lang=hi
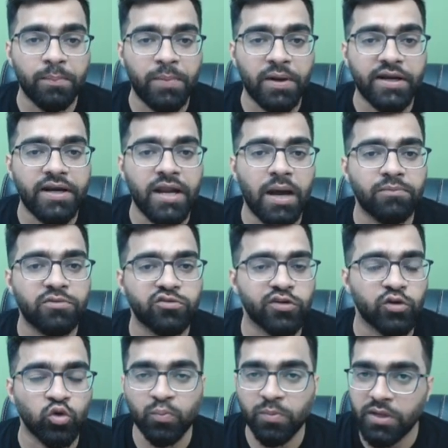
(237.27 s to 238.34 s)
परिणाम
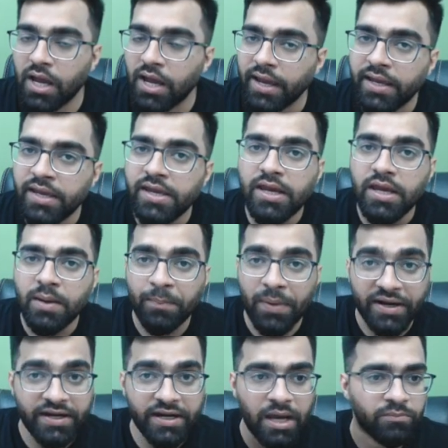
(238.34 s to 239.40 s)
स्वरूप क्या है
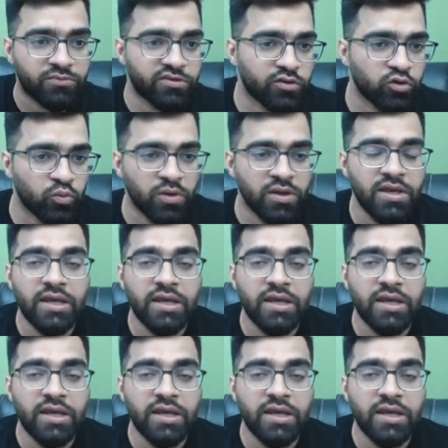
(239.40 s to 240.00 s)
परिणाम स्वरूप